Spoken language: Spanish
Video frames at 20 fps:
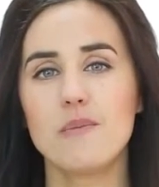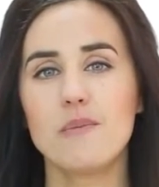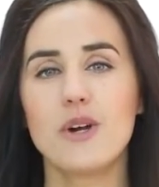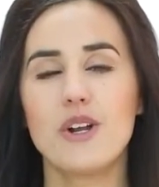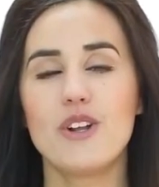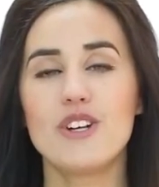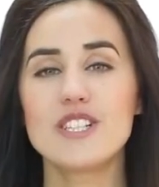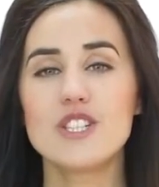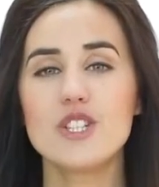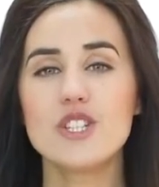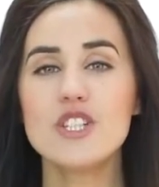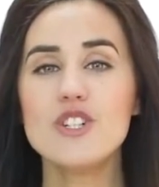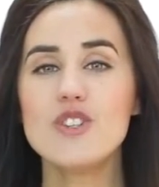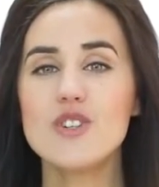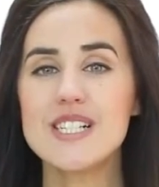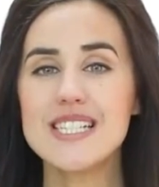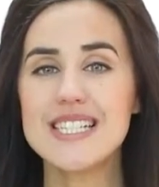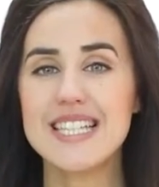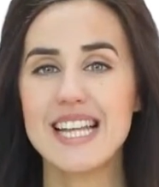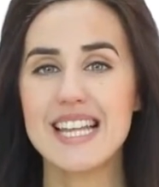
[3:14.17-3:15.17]
Bueno, esto
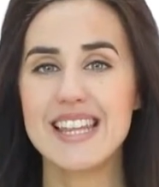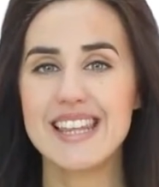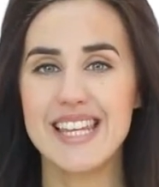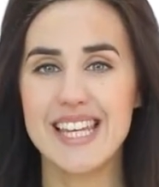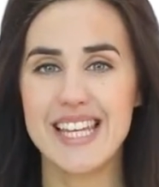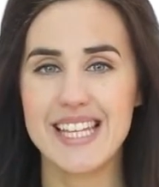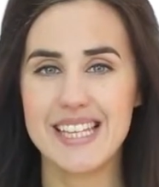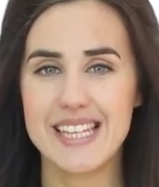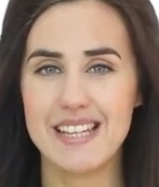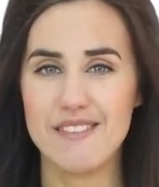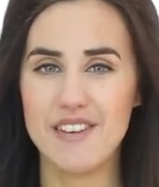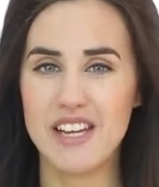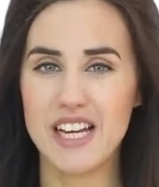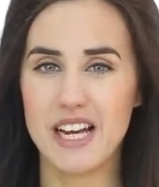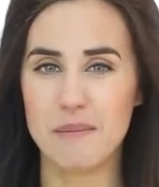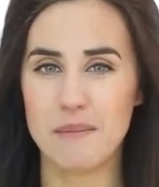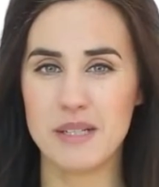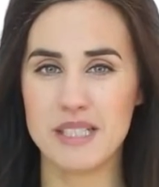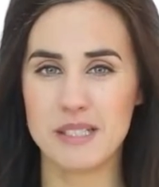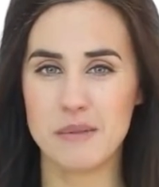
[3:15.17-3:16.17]
no está
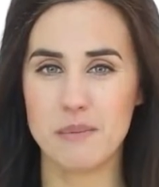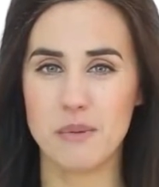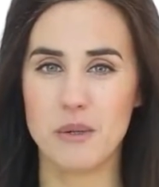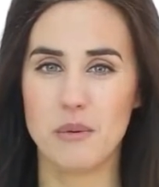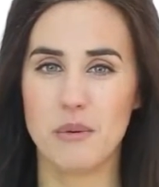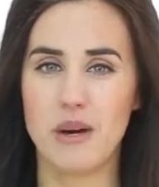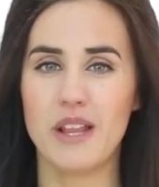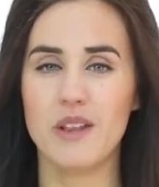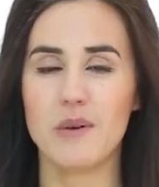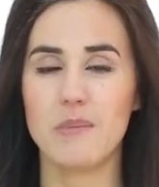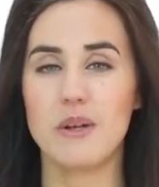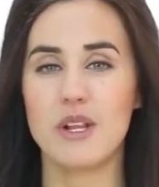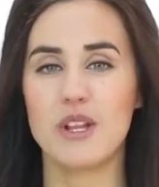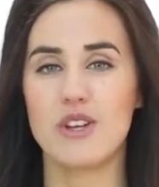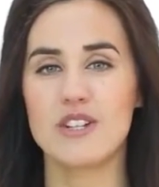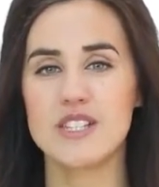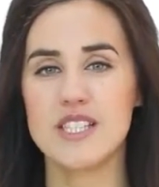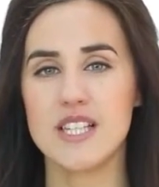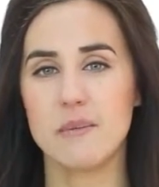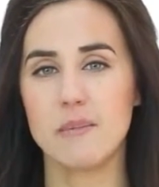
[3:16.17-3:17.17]
científicamente probado, pero
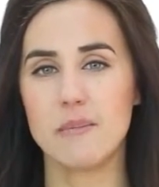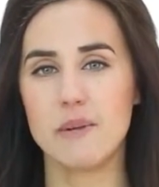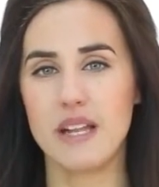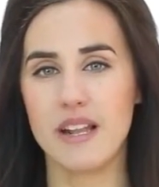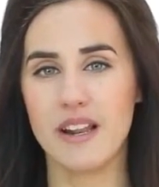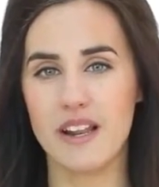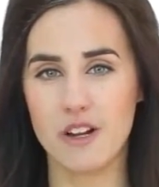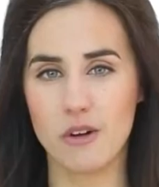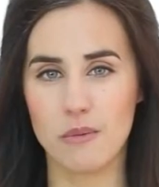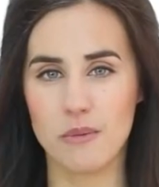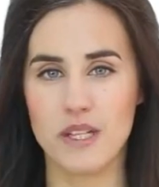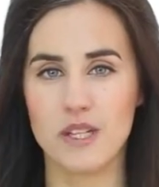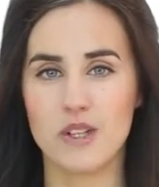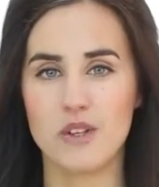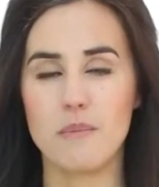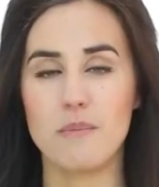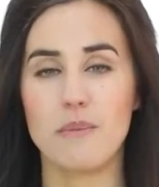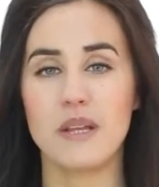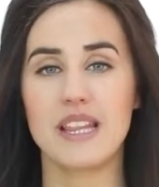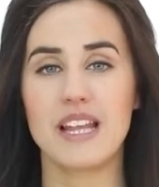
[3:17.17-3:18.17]
yo siempre
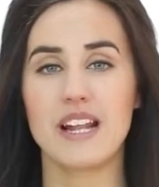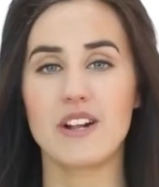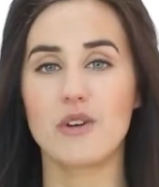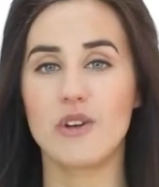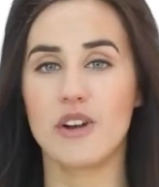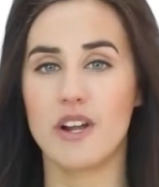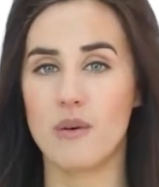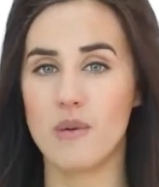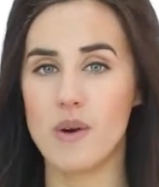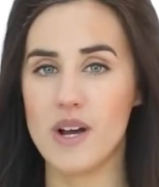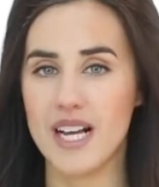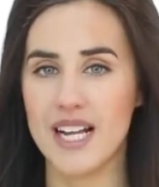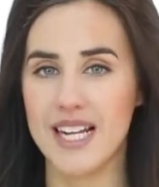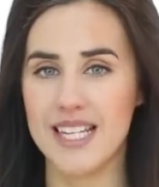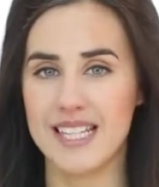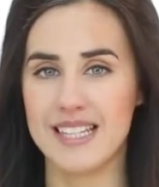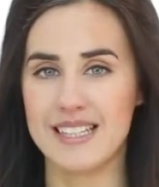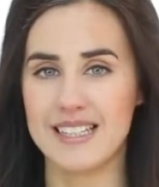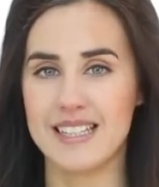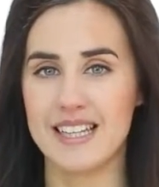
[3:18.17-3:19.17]
recomiendo empezar con agua
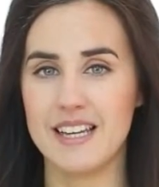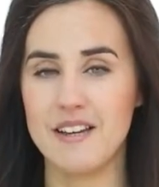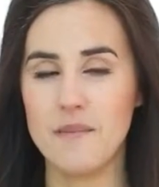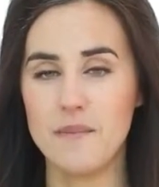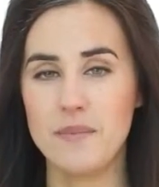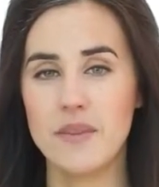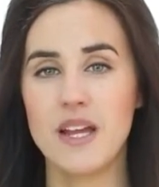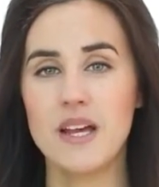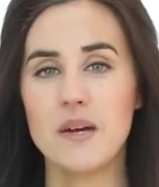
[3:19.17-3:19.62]
caliente